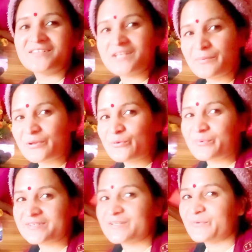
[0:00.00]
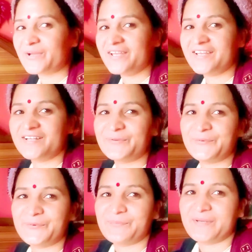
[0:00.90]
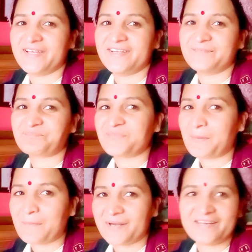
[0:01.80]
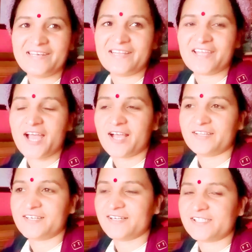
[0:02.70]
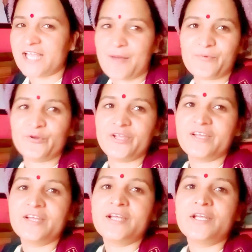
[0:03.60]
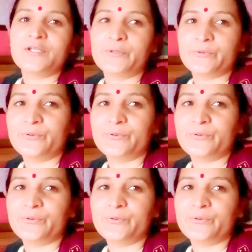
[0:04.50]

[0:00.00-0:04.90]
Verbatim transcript: सभी को पसंद होंगे तो मैं मटन लेके आ गई थी कल शाम को ही तो